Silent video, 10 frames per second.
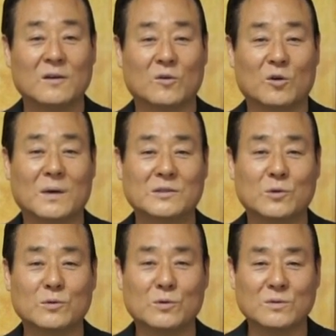로마
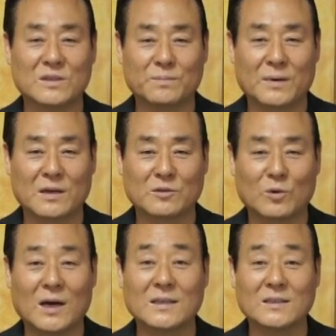총독
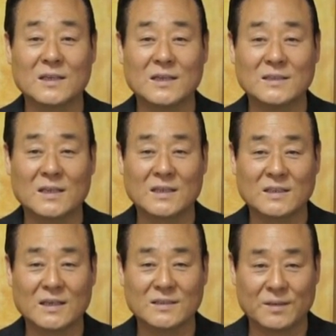재판과
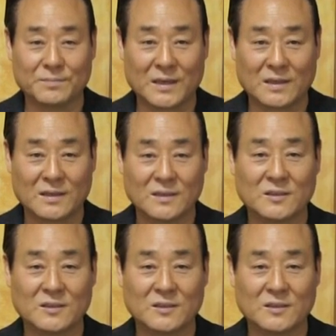대제사장 재판,